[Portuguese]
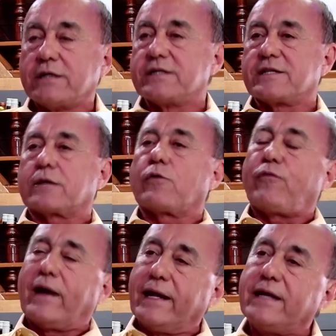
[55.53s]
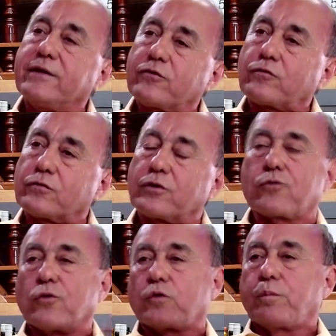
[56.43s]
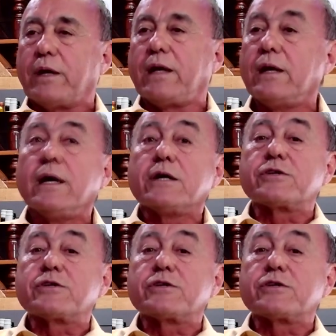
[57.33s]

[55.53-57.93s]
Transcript: Dizer que eu falei isso, que eu conspirei,